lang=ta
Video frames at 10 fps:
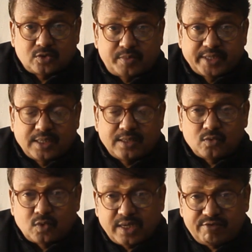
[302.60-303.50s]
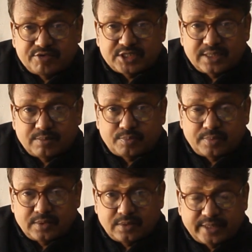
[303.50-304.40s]
பார்த்தோம் அப்படின்னா ஒரே ஒரு சின்ன
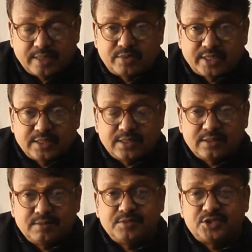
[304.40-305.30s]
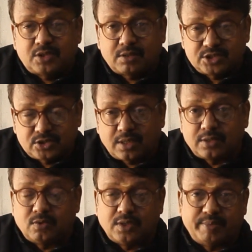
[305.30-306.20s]
தென்படுது ஸ்டாக் இஸ்
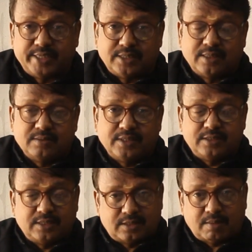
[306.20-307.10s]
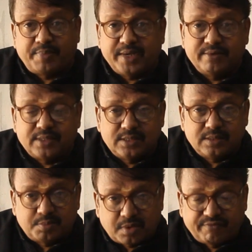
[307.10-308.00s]
நாட் குட் அப்படின்னு தான் இந்த கம்பெனி
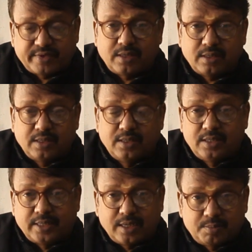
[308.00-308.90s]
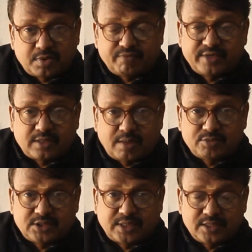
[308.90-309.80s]
வந்து ப்ராஃபிட் நல்ல ப்ராஃபிட்
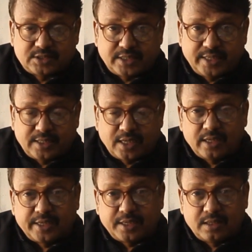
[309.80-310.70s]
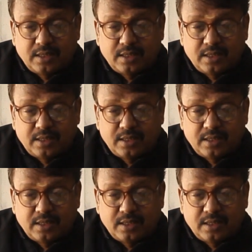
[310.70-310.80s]
காமிச்சிருந்தாலும் சரி நல்ல